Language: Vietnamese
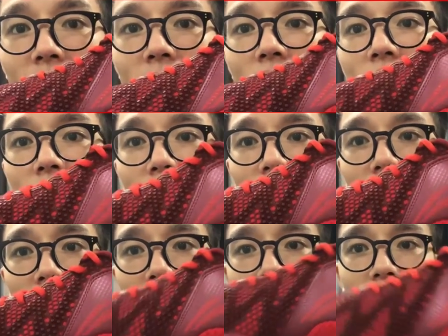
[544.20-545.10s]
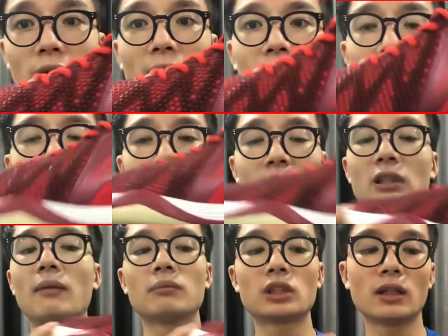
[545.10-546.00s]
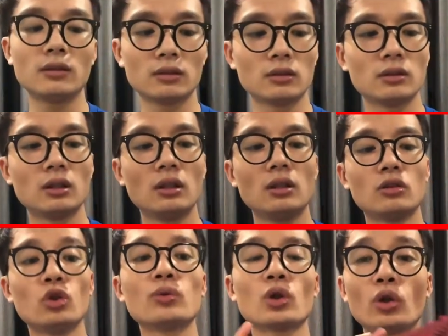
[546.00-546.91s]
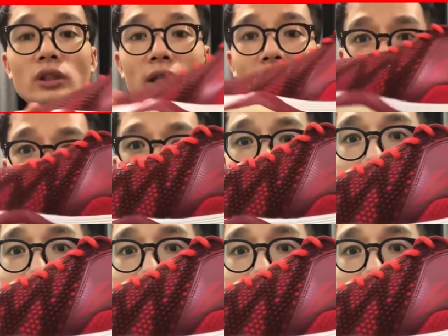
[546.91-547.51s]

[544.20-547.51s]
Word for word: thấp hơn đấy hai lớp giảm chấn giúp cho đôi giày này rất